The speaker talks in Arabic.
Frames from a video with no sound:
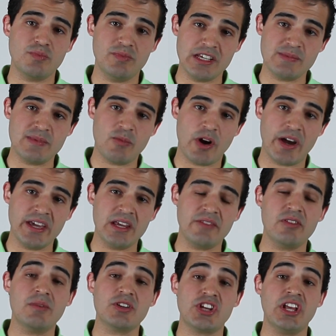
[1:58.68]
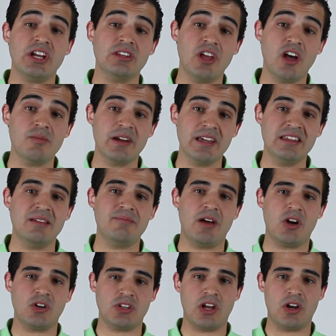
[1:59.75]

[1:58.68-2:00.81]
بنسبه معينه في المشاريع الضخمه جدا مع القطاع